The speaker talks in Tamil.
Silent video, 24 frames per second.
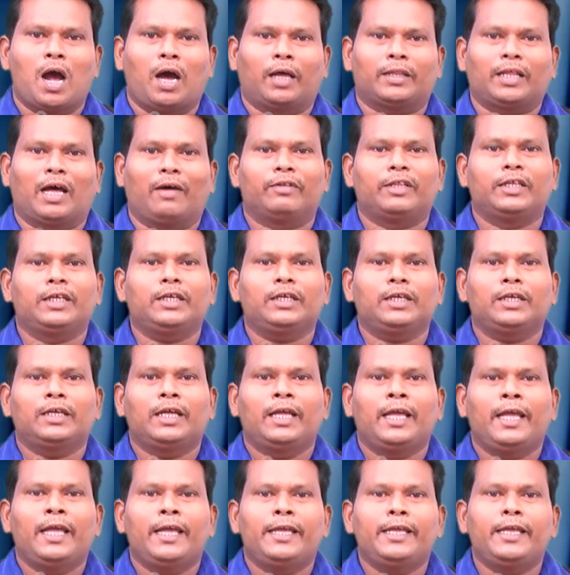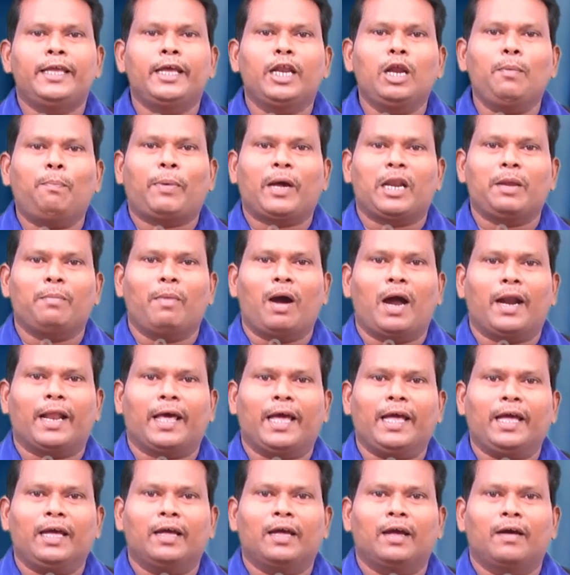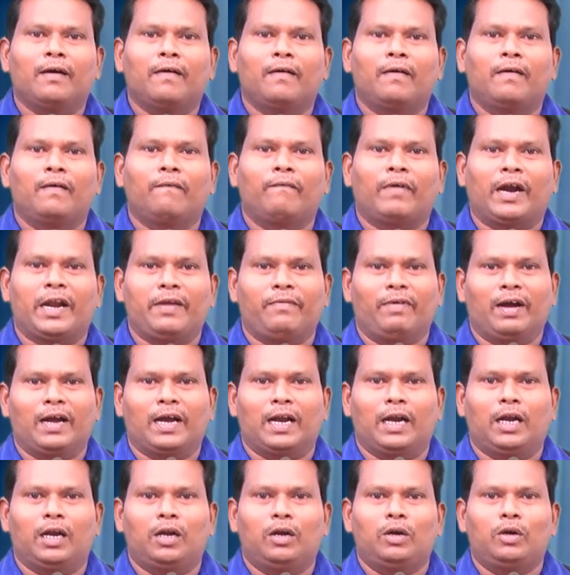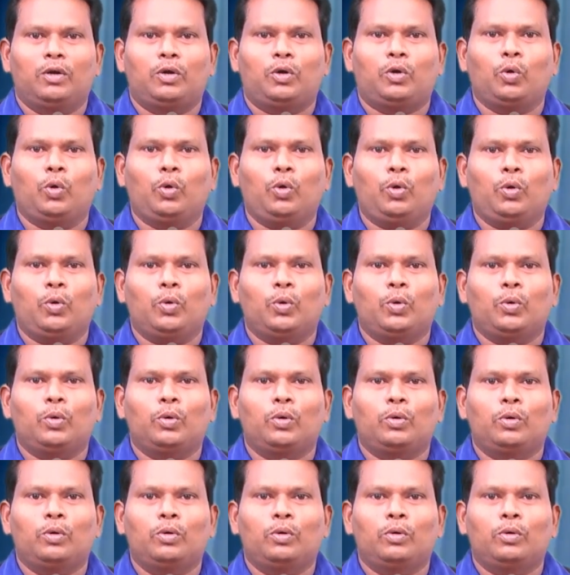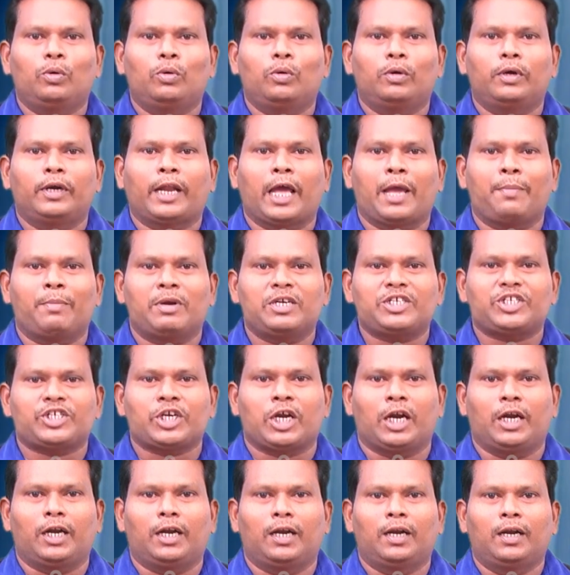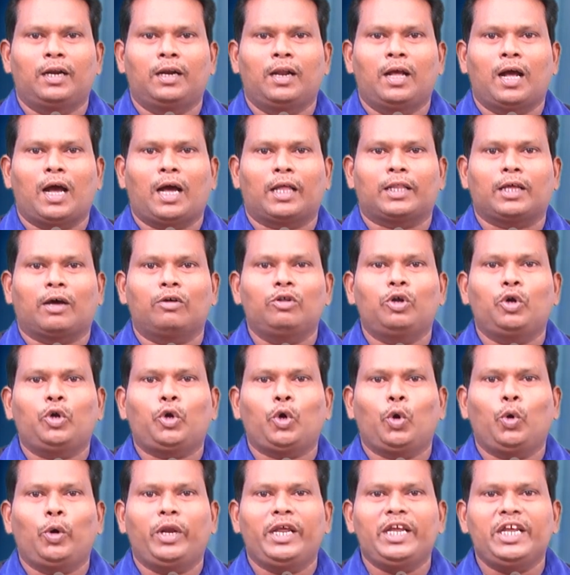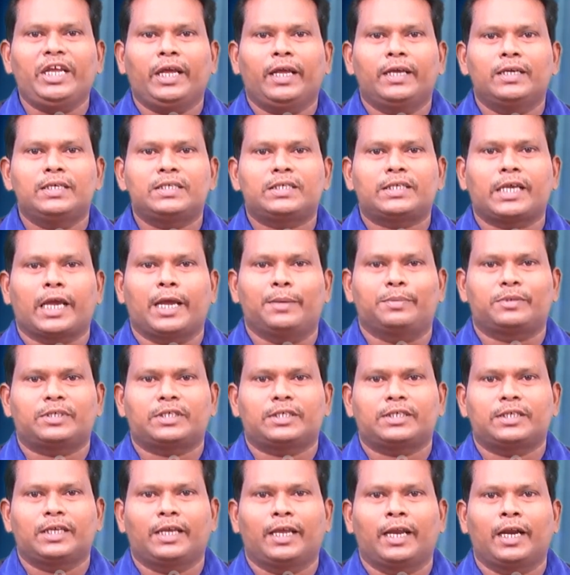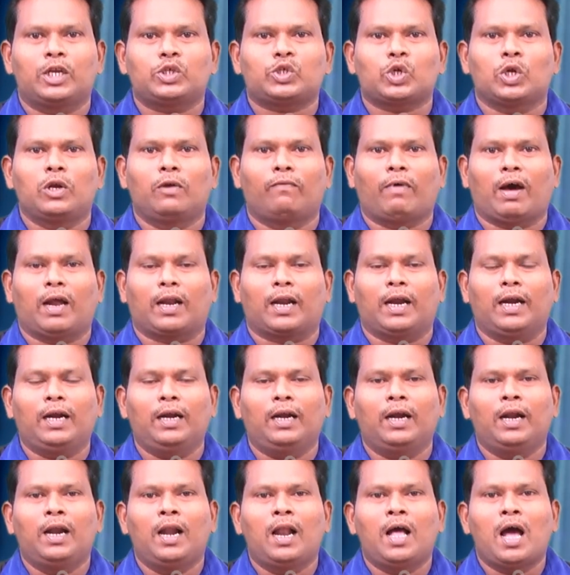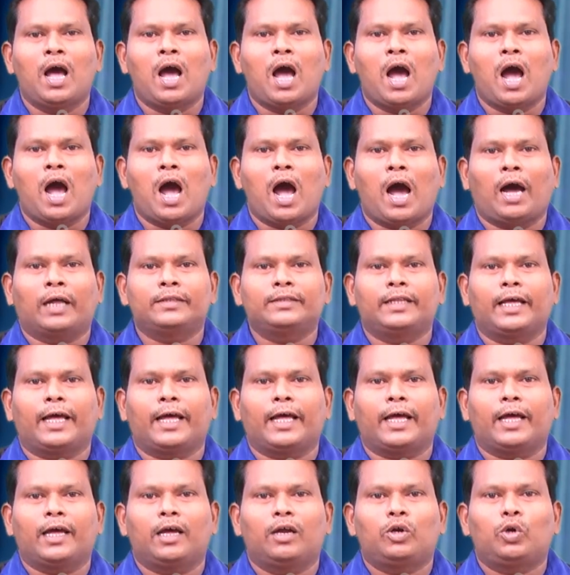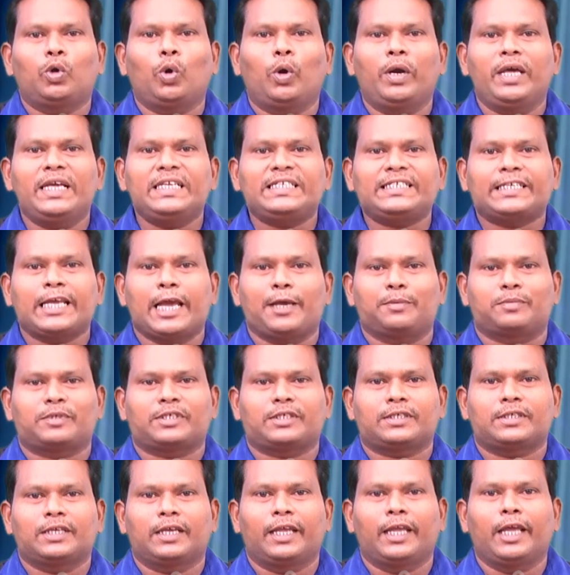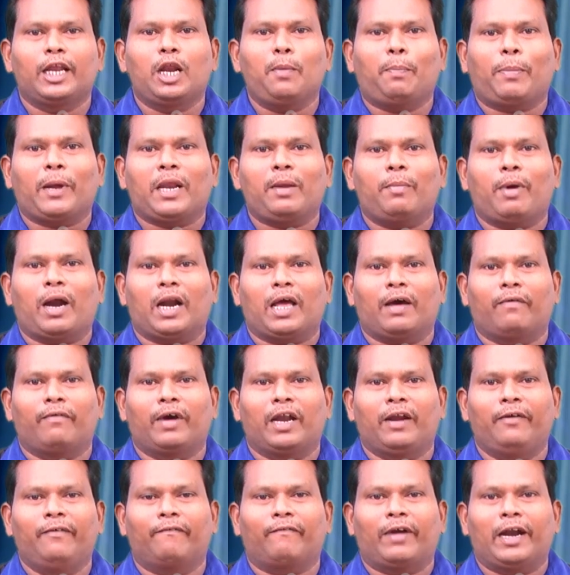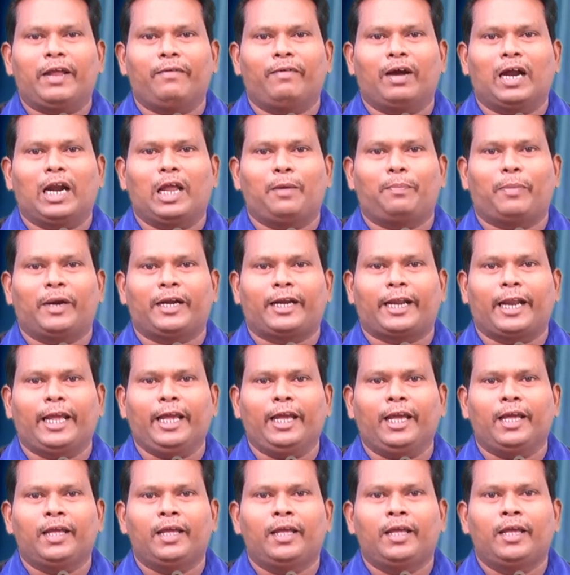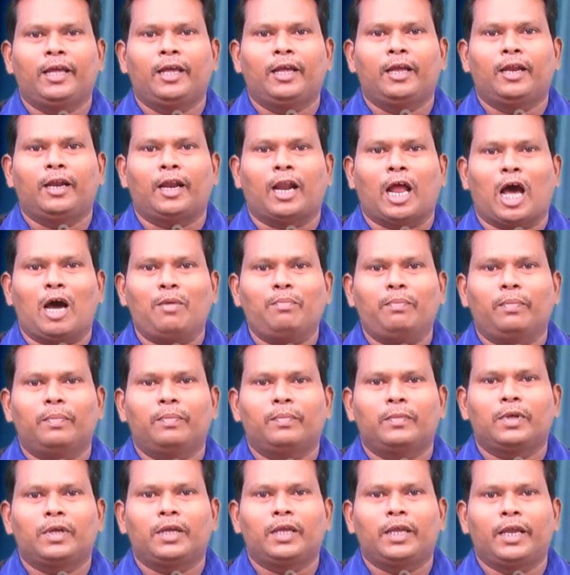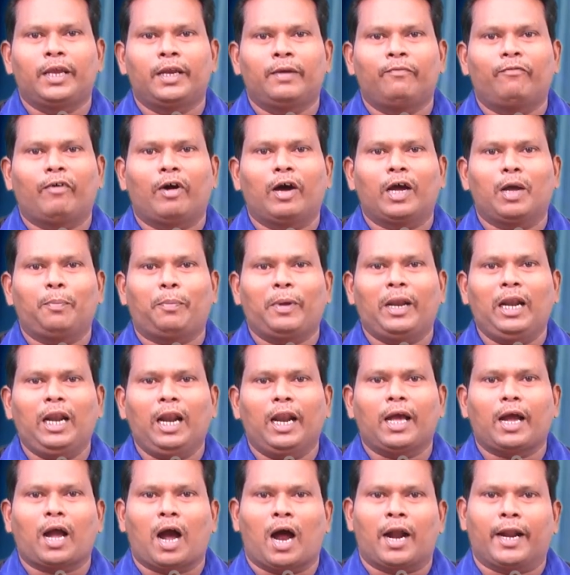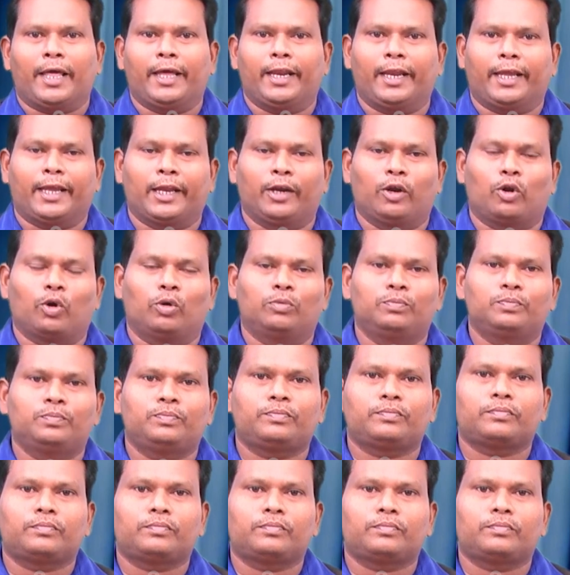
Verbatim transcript: அதாவது இரு பரிமாண வடிவங்கள் டூ டைமென்ஷனல் அதாவது டூ டி ஷேப்ஸ் என்று சொல்வார்கள் அந்த டூ டி ஷேப்ஸ் இரு பரிமாண வடிவங்களை பற்றி நாம் இவ்வகுப்பில் காண இருக்கின்றோம்